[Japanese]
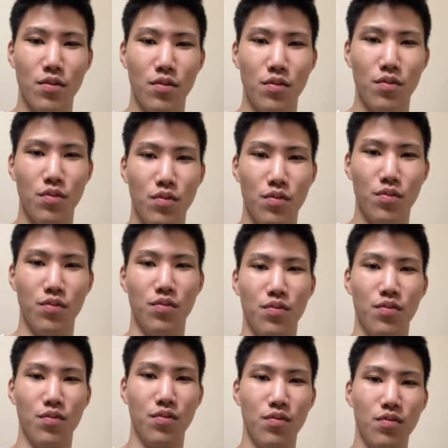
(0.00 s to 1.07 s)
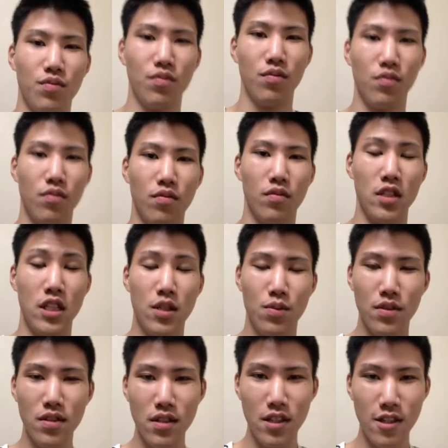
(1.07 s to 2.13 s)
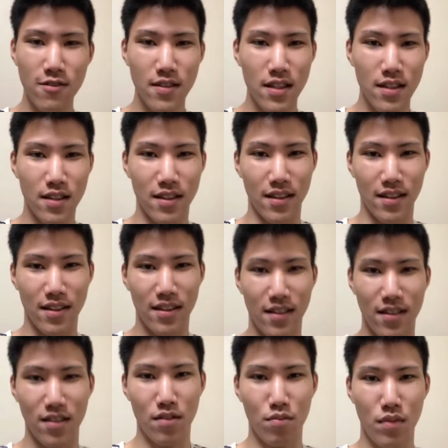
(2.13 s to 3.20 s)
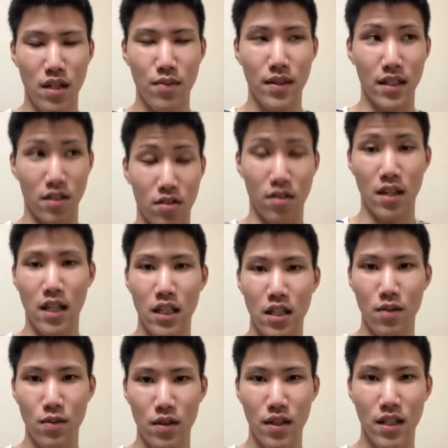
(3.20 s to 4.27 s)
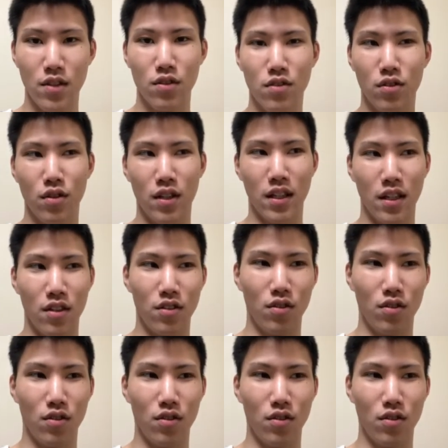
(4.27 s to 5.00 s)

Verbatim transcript: うん自分ではまあまあですよ花火はよく撮れたけど